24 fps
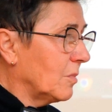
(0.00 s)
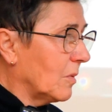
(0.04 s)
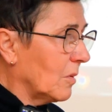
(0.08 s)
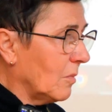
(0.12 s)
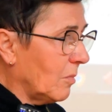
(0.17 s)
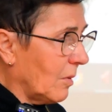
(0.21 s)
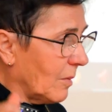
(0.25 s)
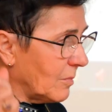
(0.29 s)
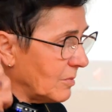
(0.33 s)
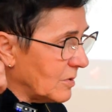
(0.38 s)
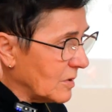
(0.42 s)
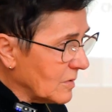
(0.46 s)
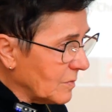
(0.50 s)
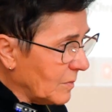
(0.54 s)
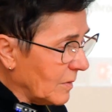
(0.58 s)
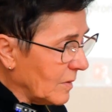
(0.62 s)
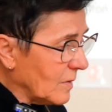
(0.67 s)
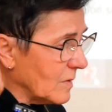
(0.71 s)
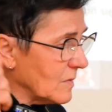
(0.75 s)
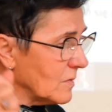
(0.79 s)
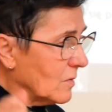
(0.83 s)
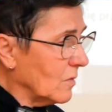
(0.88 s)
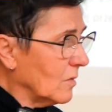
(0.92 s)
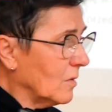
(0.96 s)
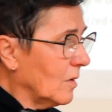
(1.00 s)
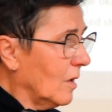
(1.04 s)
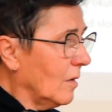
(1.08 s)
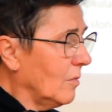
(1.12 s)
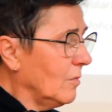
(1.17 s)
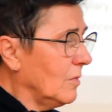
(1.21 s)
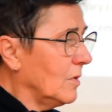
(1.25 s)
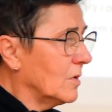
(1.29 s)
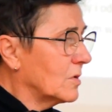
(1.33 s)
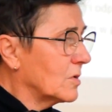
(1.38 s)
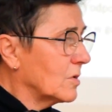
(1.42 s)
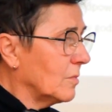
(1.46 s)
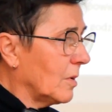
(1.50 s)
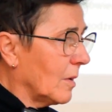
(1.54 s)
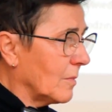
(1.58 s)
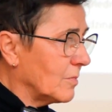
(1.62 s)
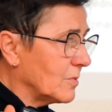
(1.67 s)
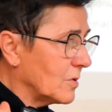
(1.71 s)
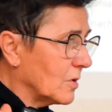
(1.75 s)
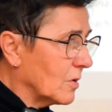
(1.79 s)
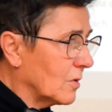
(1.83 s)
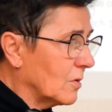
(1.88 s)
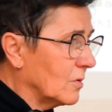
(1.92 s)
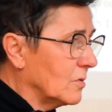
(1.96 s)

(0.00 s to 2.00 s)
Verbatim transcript: prababcie z parasolkami czy babcie